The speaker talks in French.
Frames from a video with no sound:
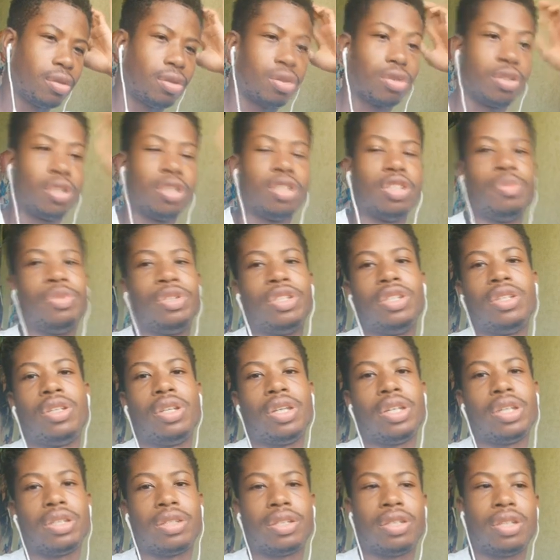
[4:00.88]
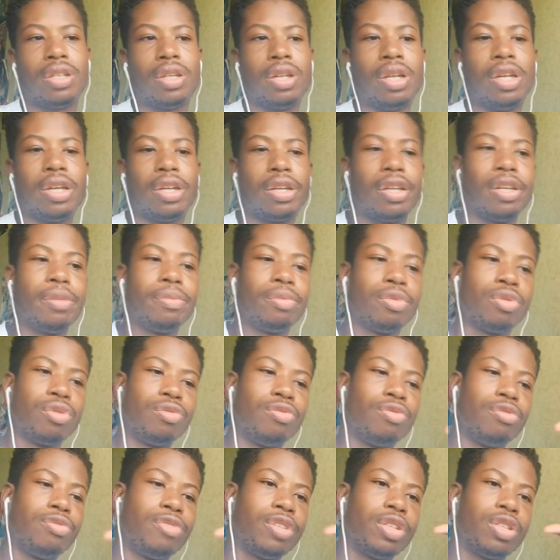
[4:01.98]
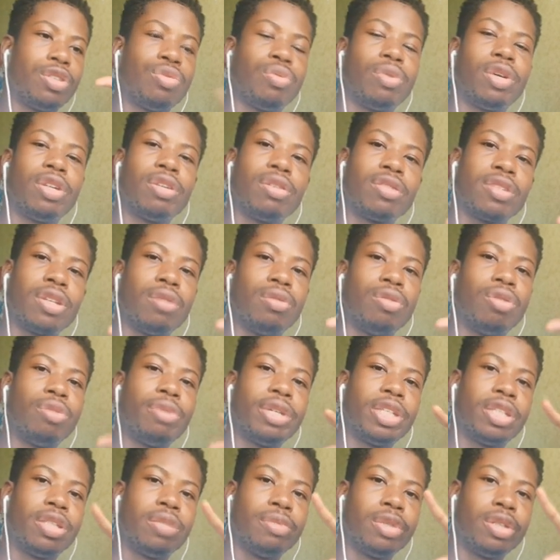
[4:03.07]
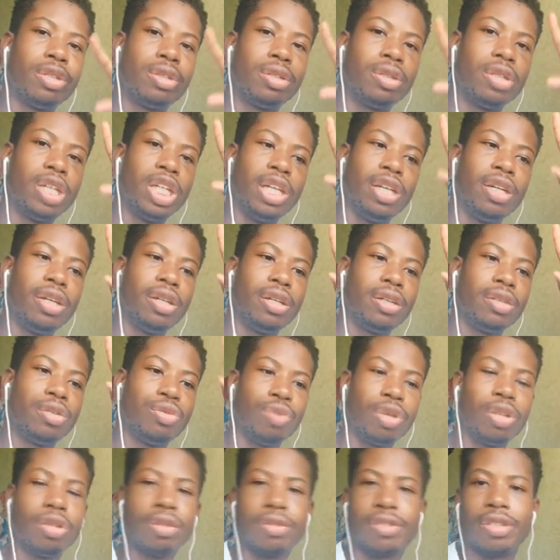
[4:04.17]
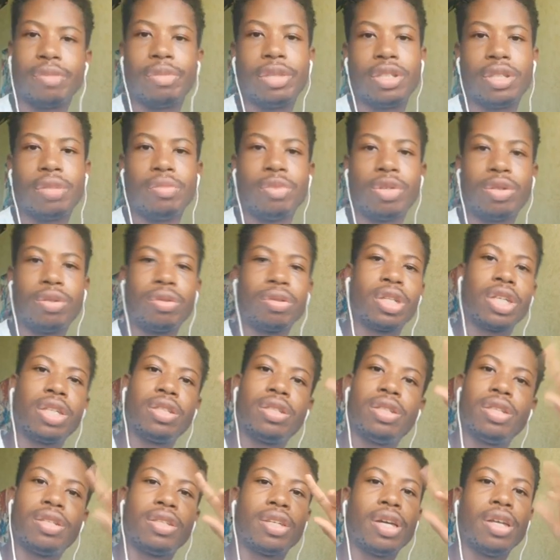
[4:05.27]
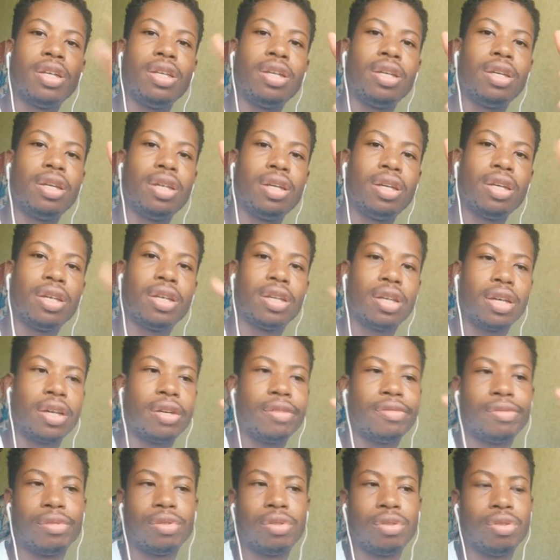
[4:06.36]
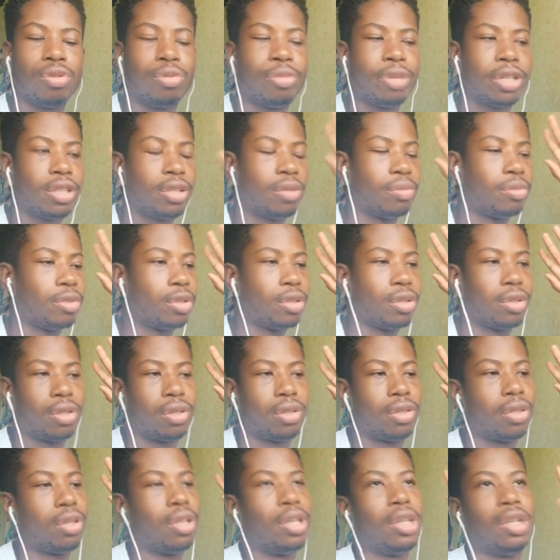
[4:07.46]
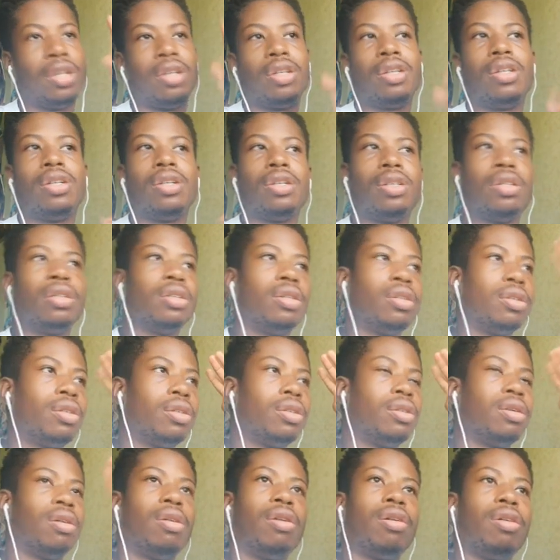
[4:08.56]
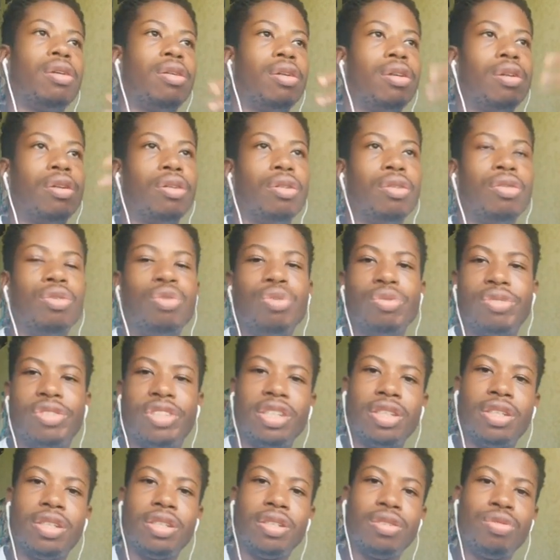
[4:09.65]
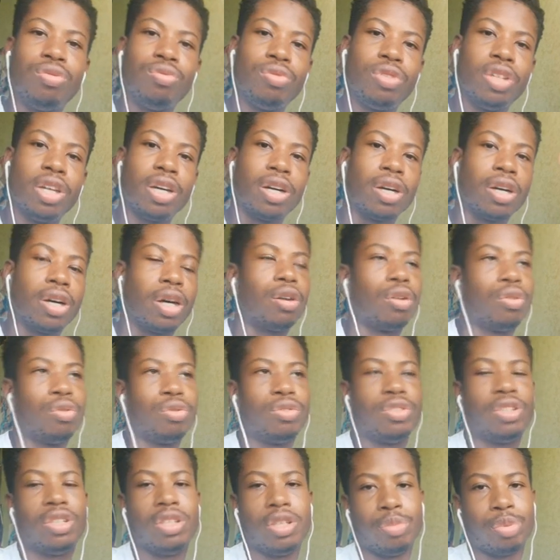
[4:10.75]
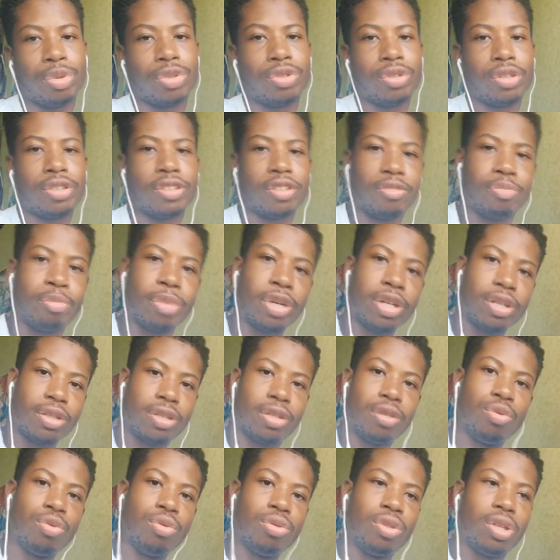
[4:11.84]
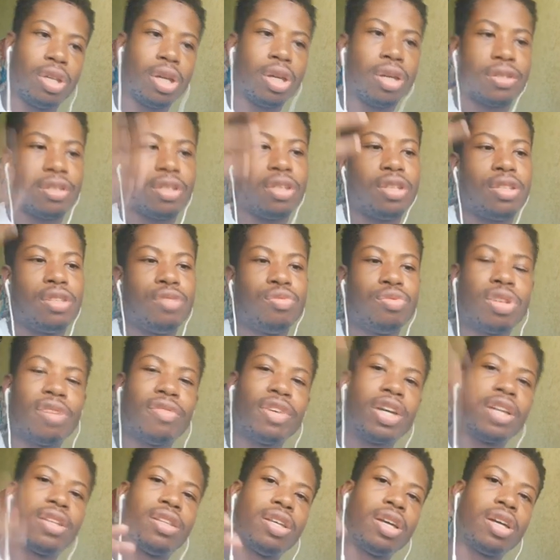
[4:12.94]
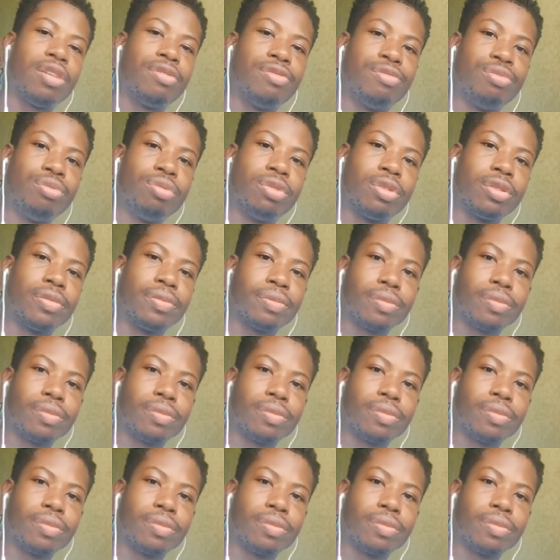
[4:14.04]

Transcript: Quand je dis type cité, c'est les clips que vous faites soit dans un hall de bâtiment, soit dans un bâtiment, cage d'escalier, cave de bâtiment. Euh, le city du terrain. Alors, le city, pour ceux qui savent pas, c'est le c'est si vous avez un terrain de foot